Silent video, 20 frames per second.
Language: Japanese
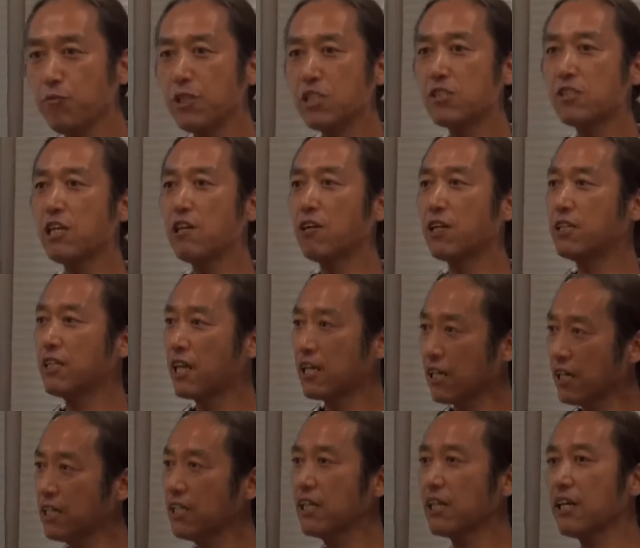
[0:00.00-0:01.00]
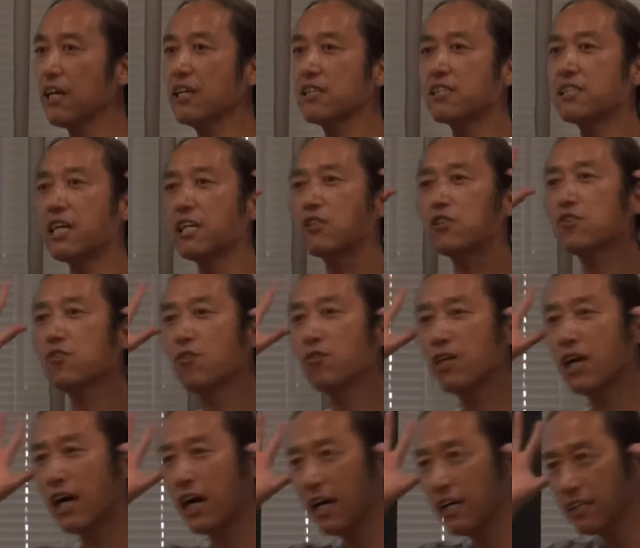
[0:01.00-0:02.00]
る水ではなかなか雑
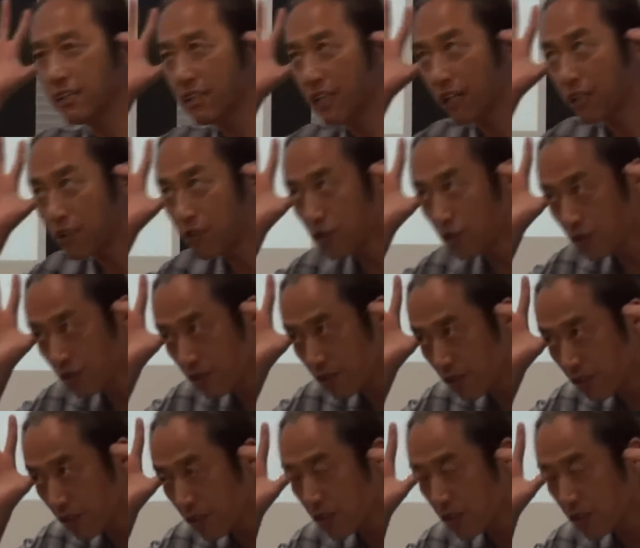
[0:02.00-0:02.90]
音が入ったりする